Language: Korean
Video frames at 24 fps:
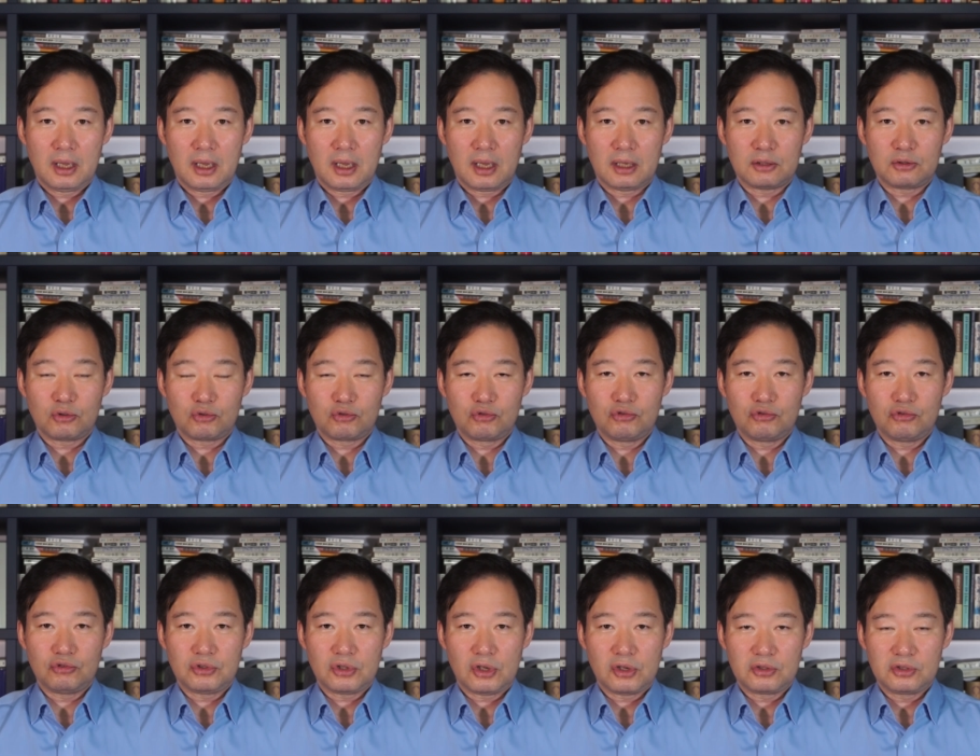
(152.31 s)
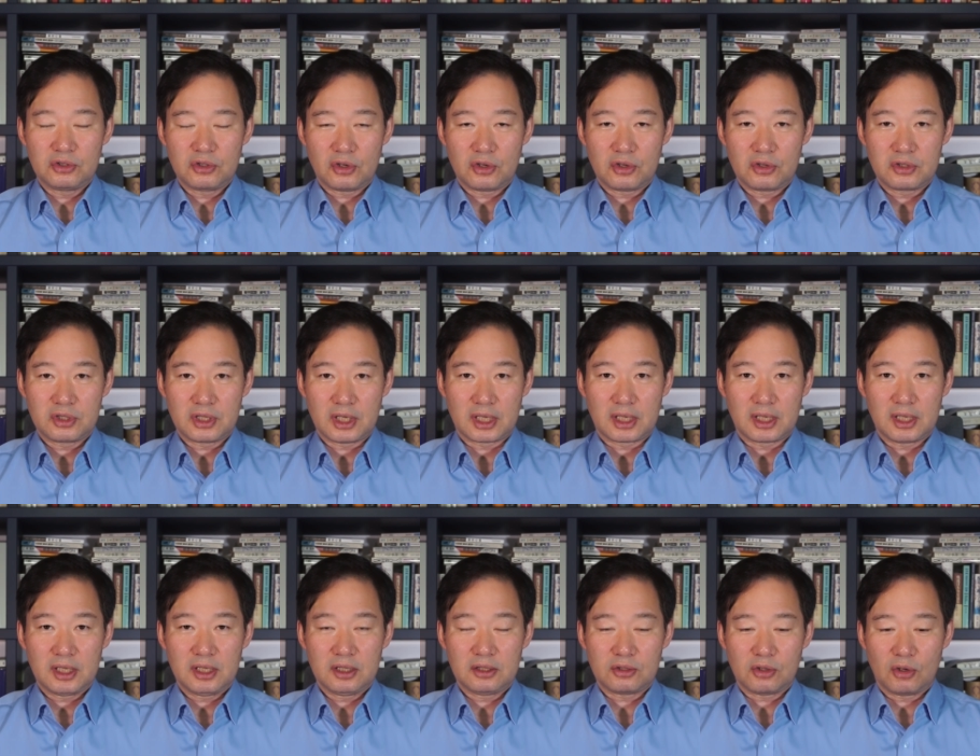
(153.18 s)
아주
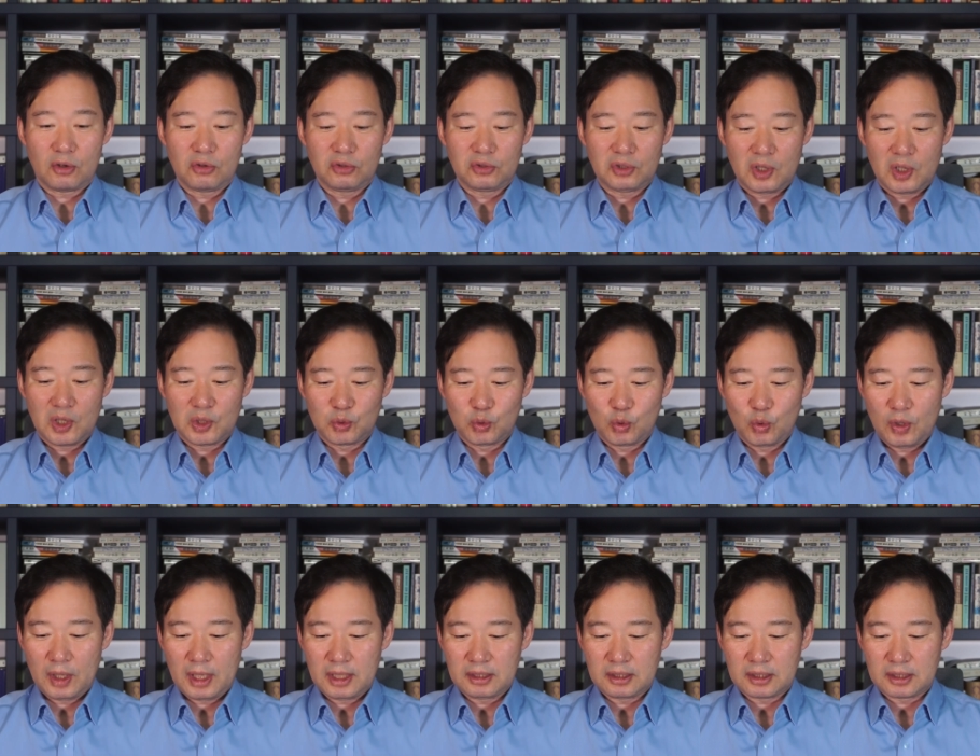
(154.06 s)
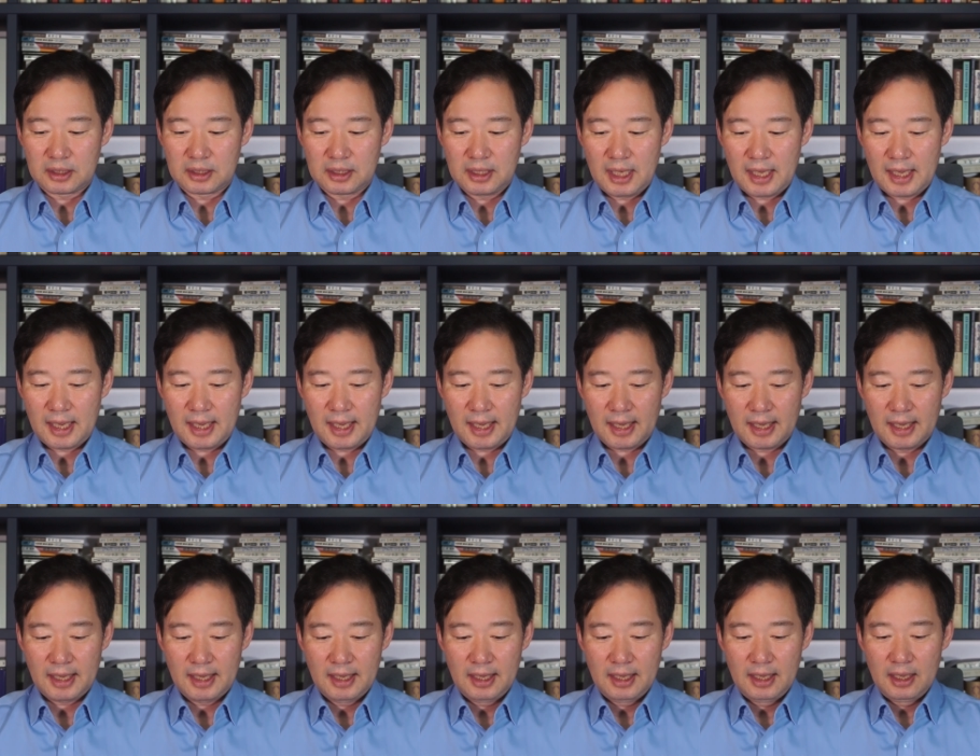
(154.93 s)
구구절절히 적어
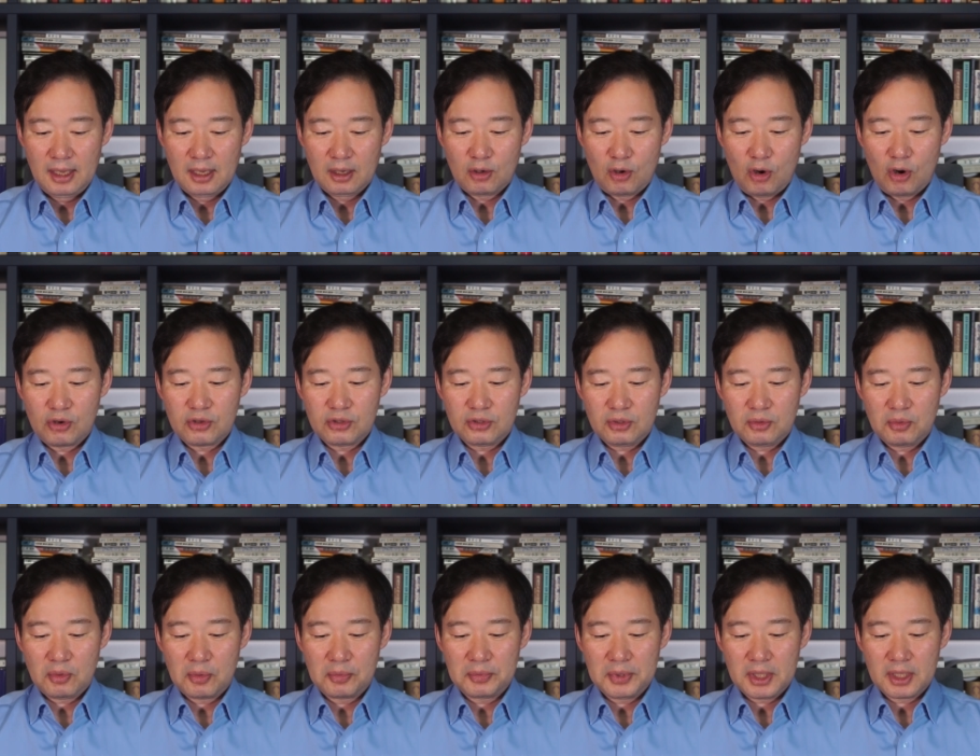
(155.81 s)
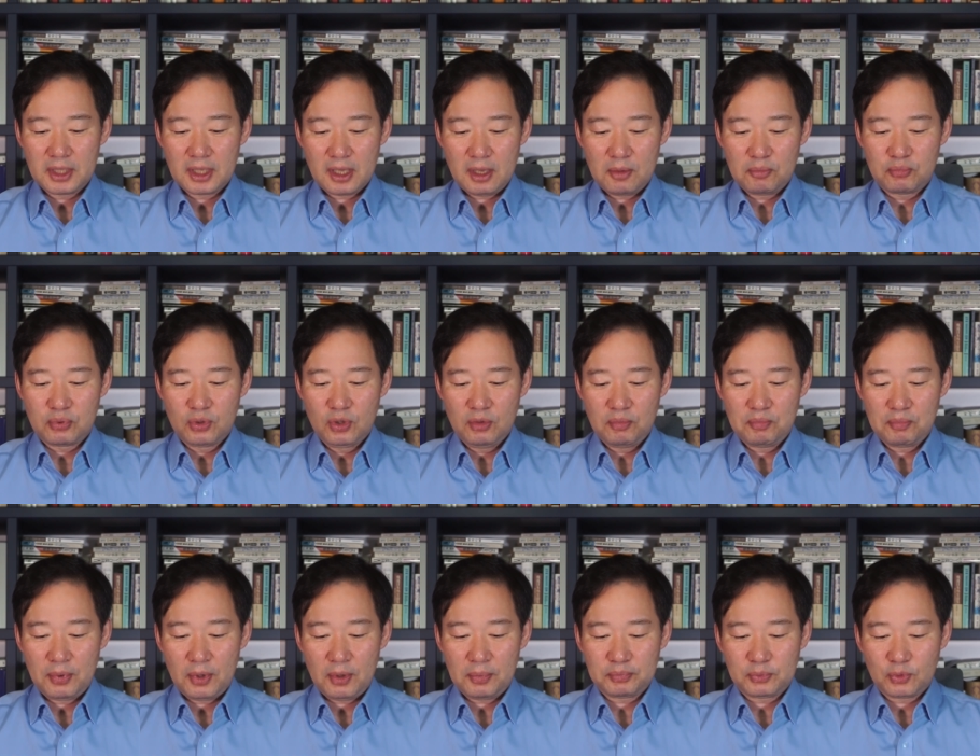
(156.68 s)
놓았는데 거기서 보면 이게
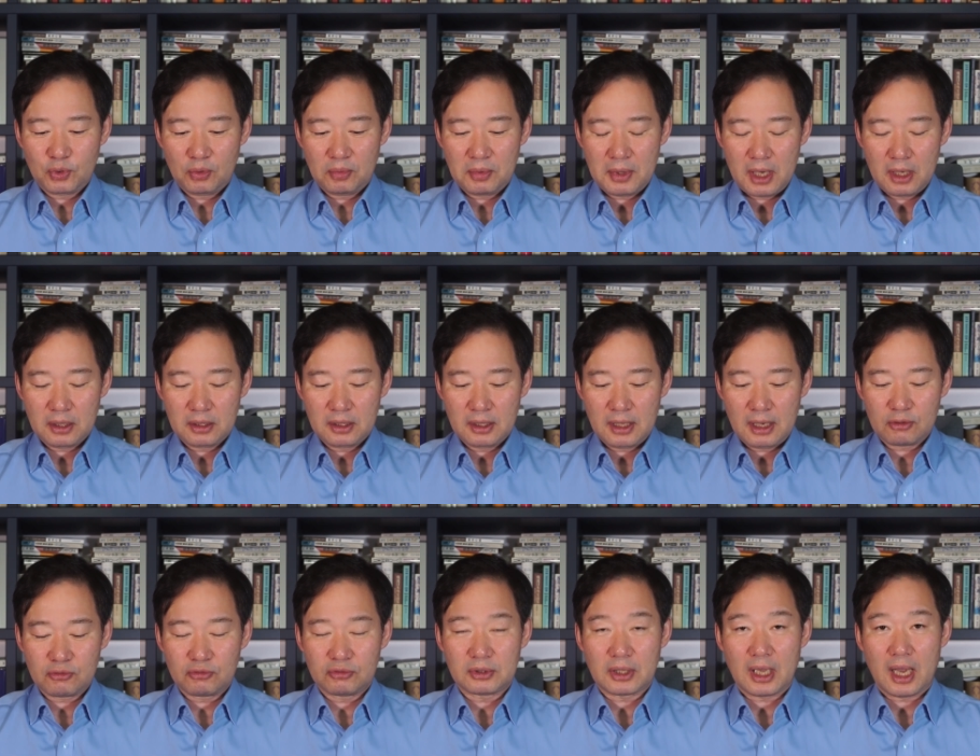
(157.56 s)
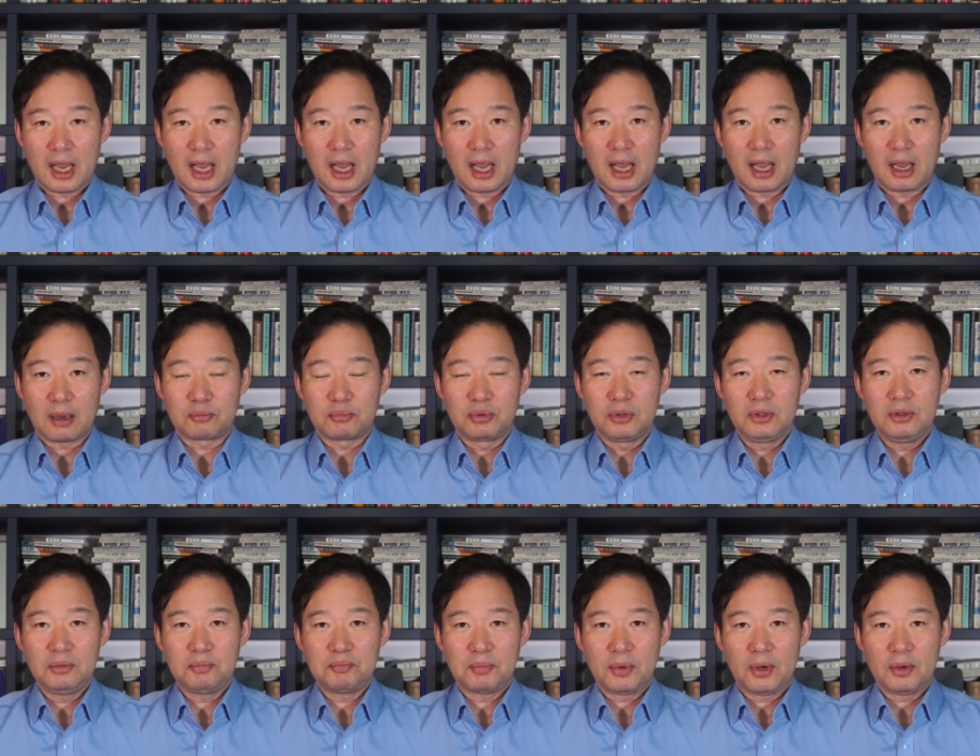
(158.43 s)
불법 도박을 했구나
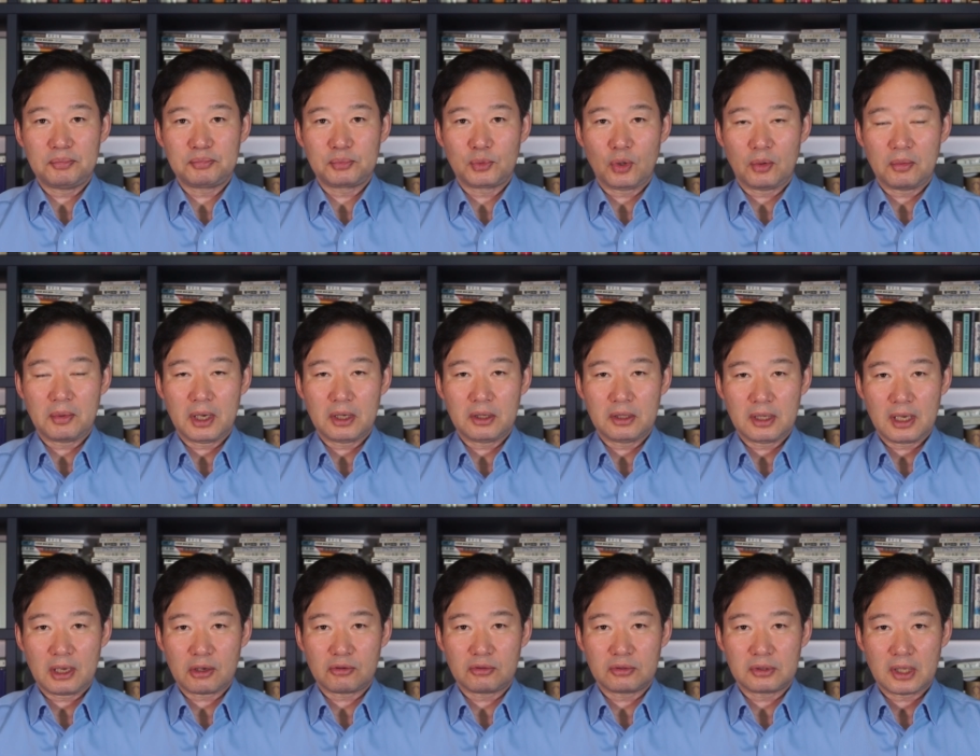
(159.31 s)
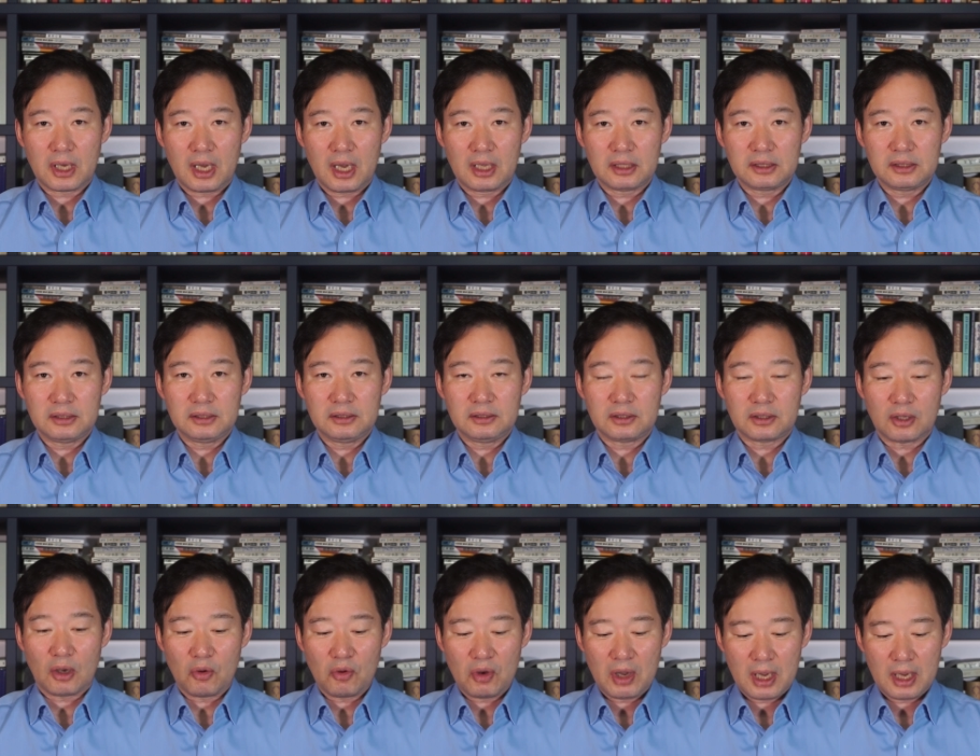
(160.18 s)
불법 도박을 했구나 하는
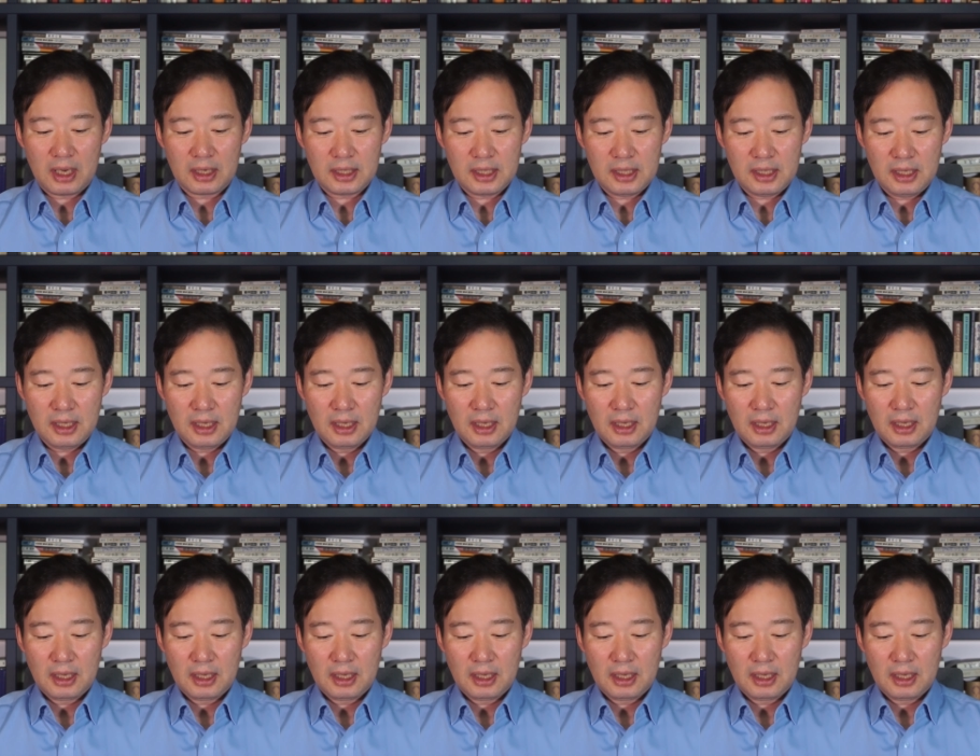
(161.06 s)
정황이